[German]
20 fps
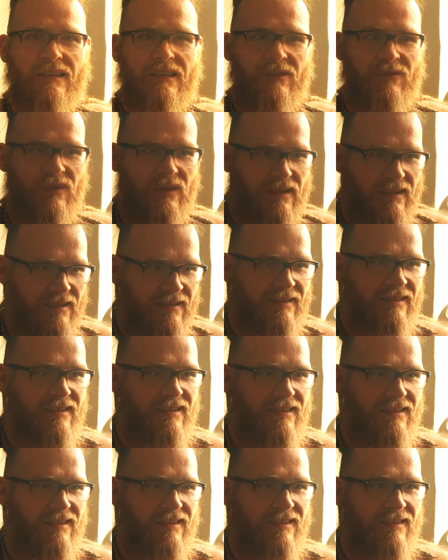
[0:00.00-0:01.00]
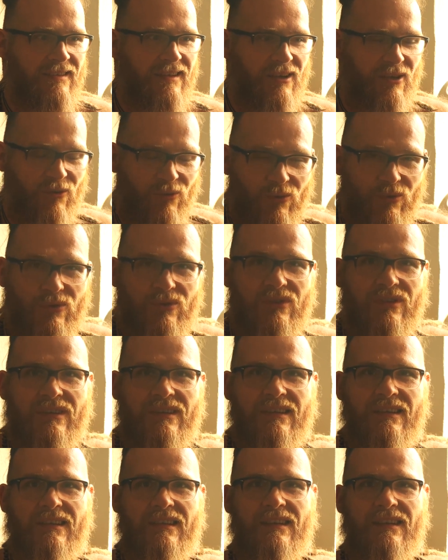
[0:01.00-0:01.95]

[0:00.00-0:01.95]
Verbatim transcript: Ich finde es sehr gut,